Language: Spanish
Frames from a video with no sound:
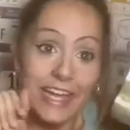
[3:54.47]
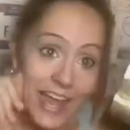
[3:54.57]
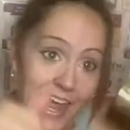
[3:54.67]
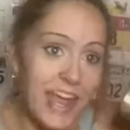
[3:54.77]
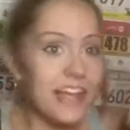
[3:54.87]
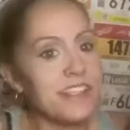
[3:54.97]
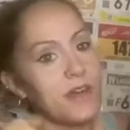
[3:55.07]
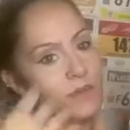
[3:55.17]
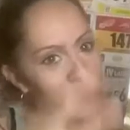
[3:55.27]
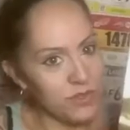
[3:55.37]
que el
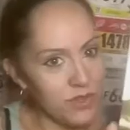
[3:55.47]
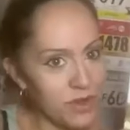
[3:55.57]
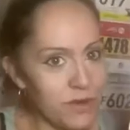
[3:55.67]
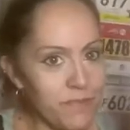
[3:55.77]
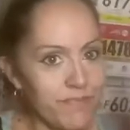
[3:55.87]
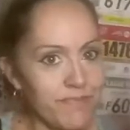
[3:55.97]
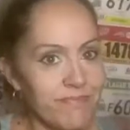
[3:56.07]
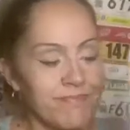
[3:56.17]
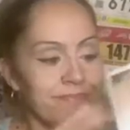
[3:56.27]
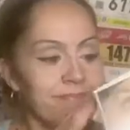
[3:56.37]
segundo,
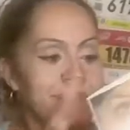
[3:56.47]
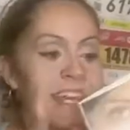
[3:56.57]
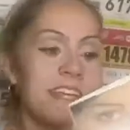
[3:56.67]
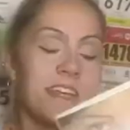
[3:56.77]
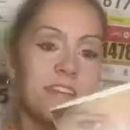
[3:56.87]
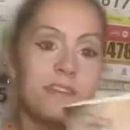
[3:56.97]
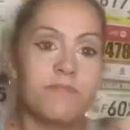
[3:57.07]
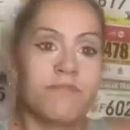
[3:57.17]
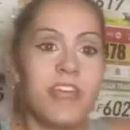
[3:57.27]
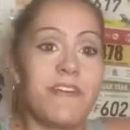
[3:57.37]

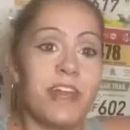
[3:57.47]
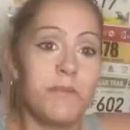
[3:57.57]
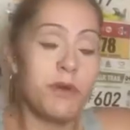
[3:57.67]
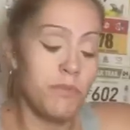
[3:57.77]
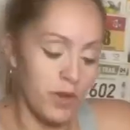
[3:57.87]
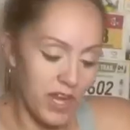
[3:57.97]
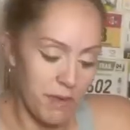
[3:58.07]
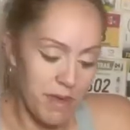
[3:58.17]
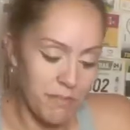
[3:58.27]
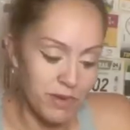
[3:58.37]
mm, ya veremos,
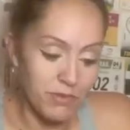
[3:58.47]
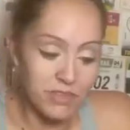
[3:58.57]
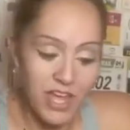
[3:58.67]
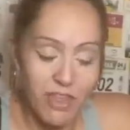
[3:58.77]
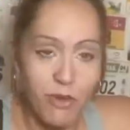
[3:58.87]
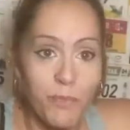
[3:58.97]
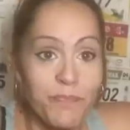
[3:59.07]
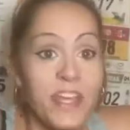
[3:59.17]
porque me han preguntado